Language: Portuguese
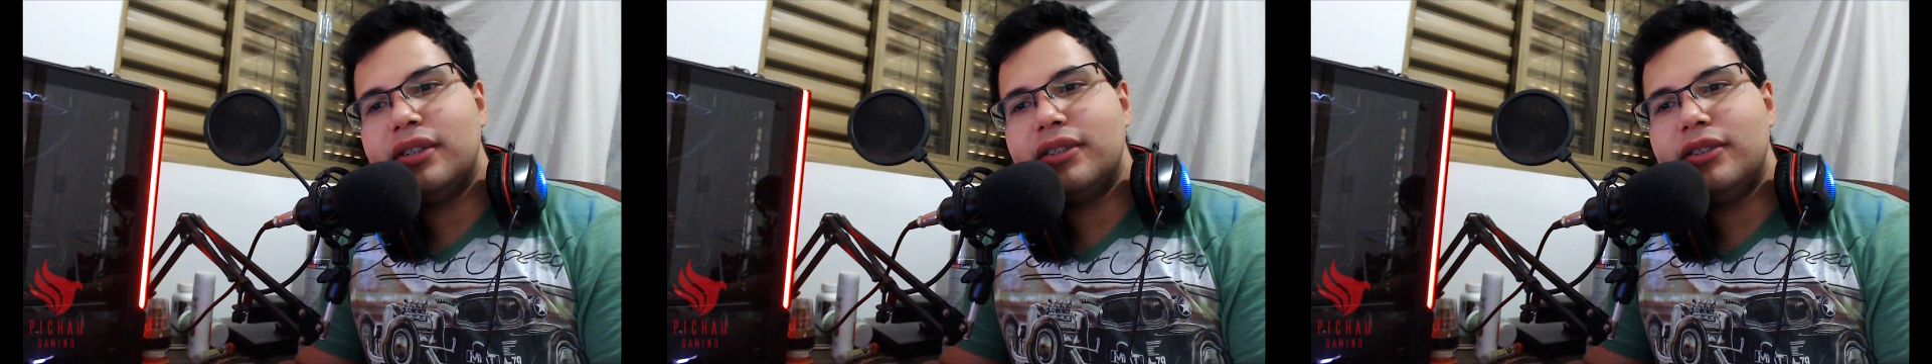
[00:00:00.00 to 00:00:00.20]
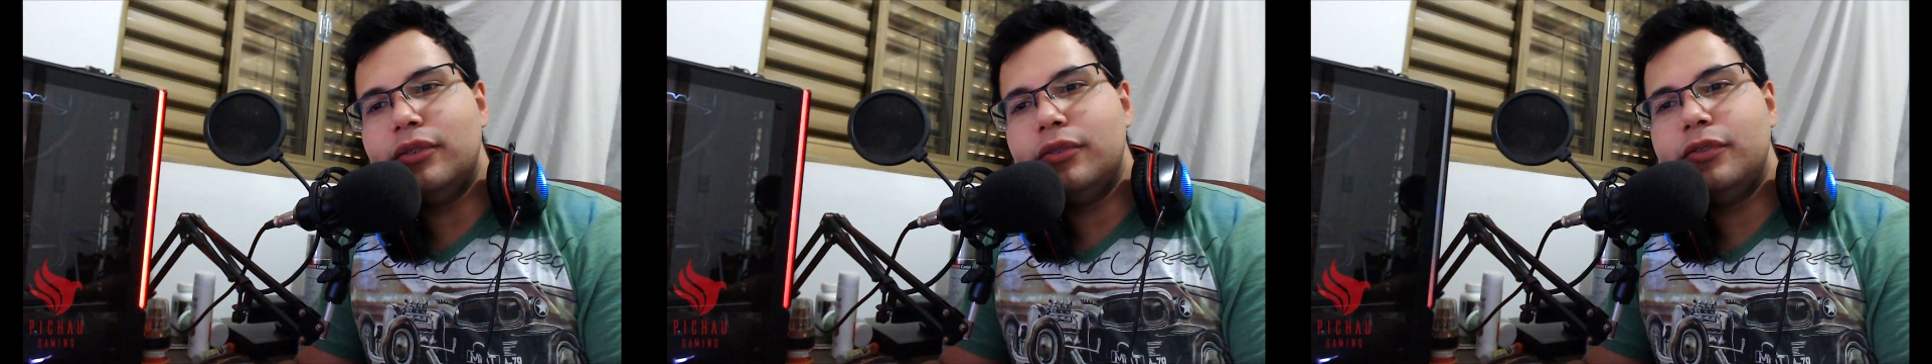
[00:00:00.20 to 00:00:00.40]

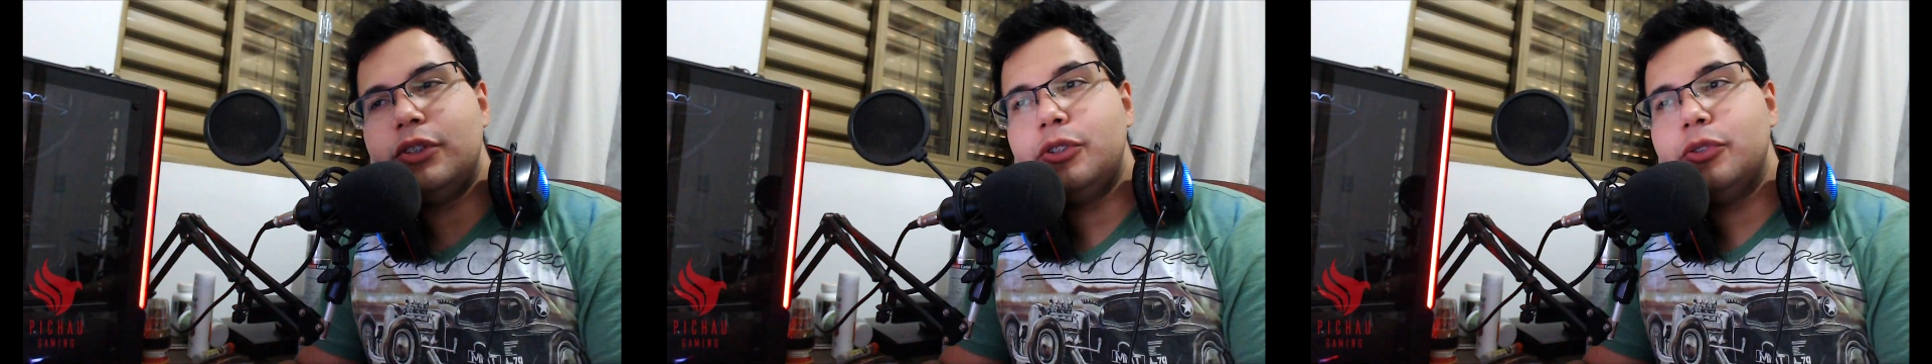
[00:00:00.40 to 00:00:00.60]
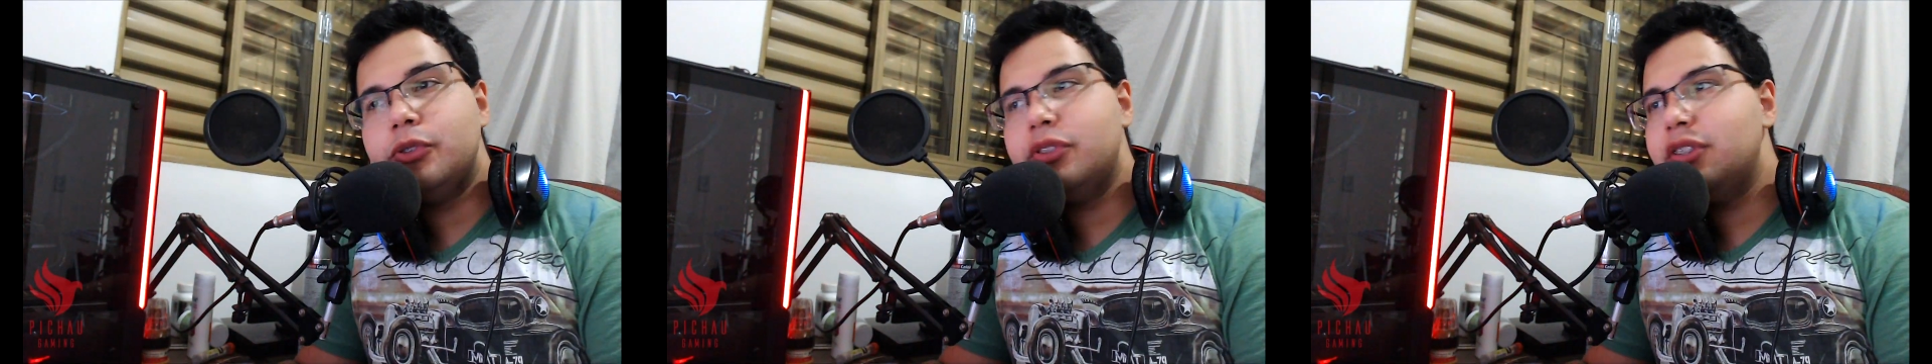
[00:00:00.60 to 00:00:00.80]
trazendo um
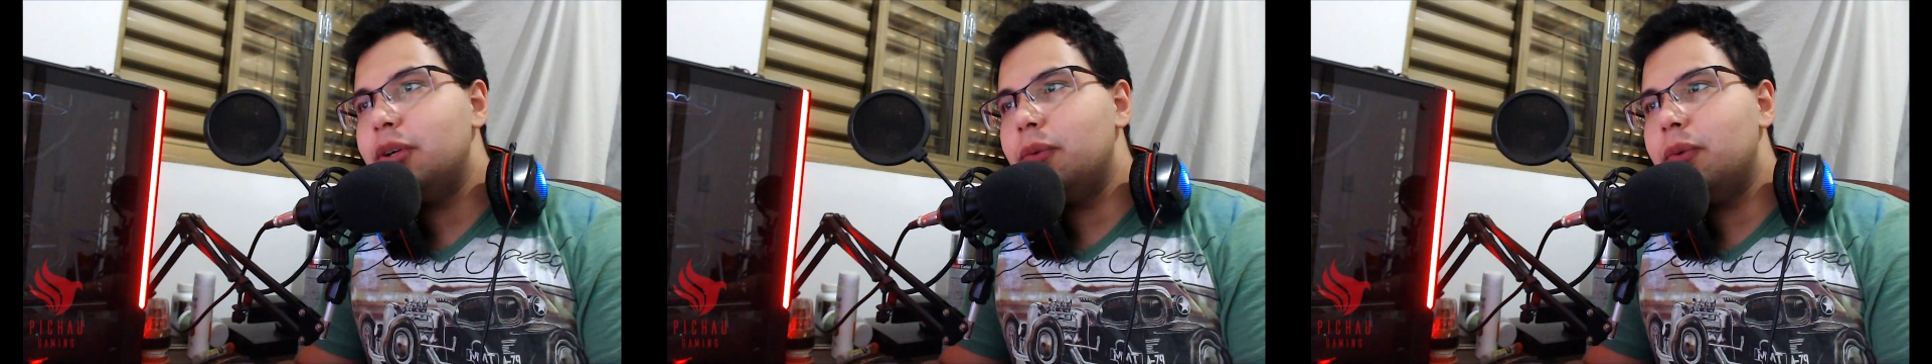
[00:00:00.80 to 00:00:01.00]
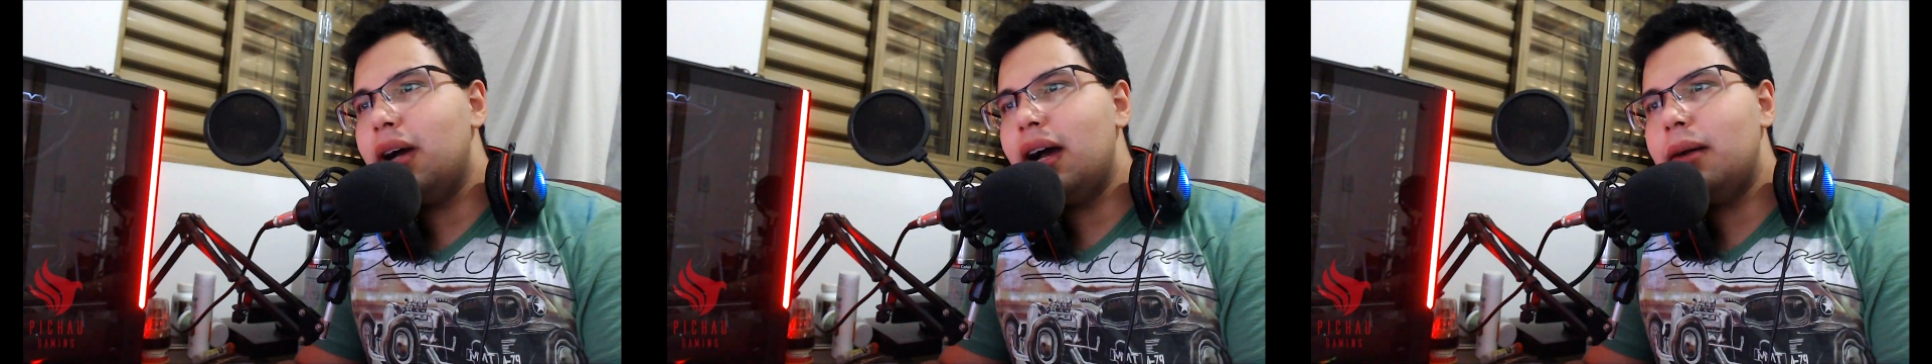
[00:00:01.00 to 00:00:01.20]

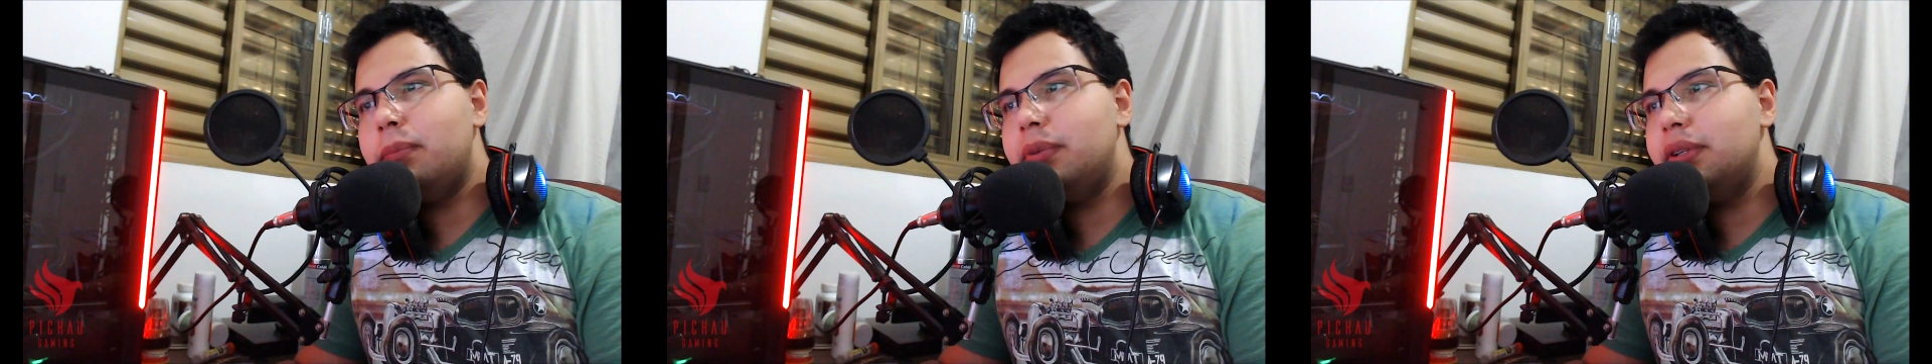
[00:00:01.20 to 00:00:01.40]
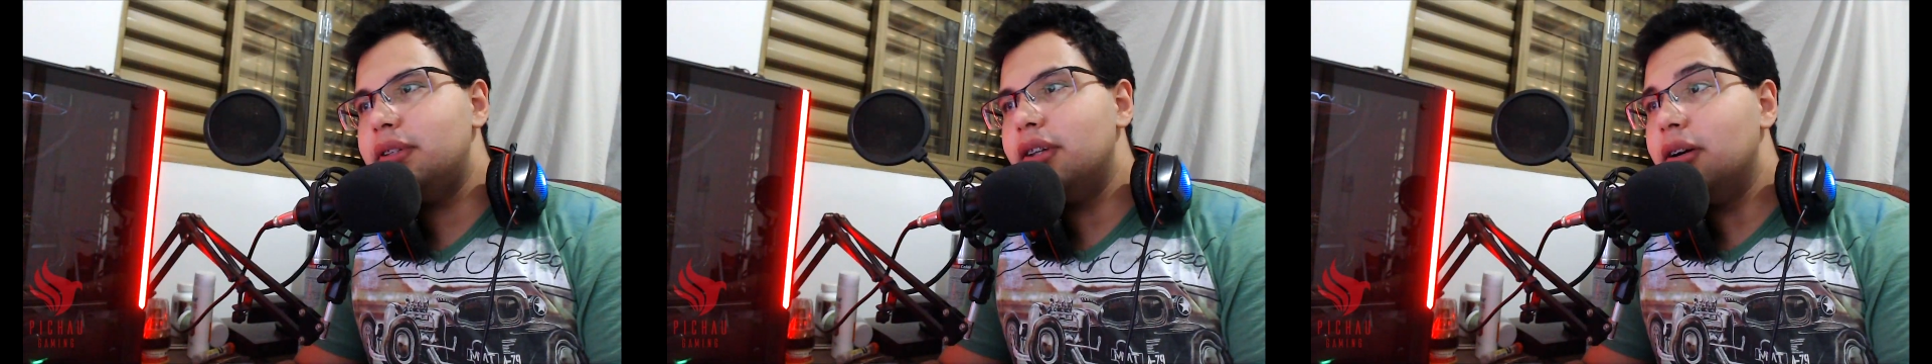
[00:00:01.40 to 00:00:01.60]
videozão
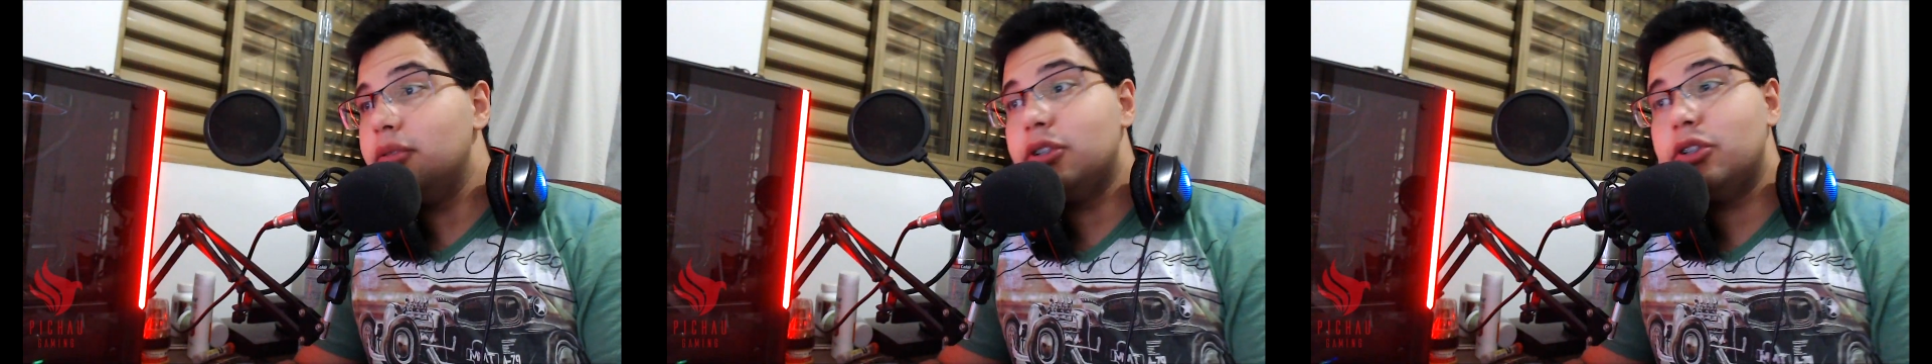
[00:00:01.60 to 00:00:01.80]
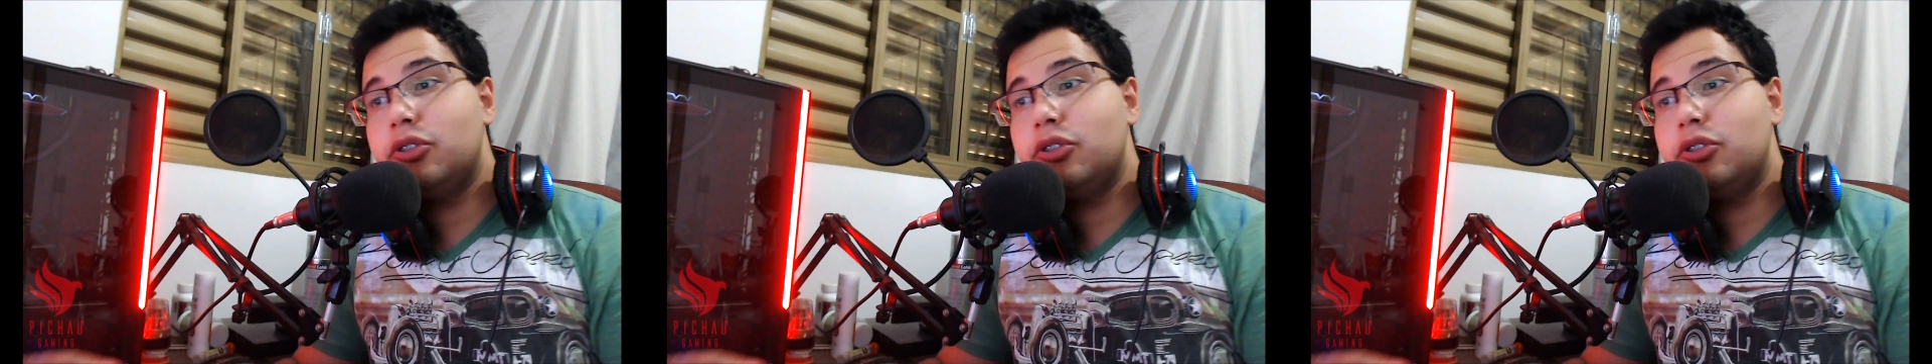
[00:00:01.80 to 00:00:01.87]
rapidão.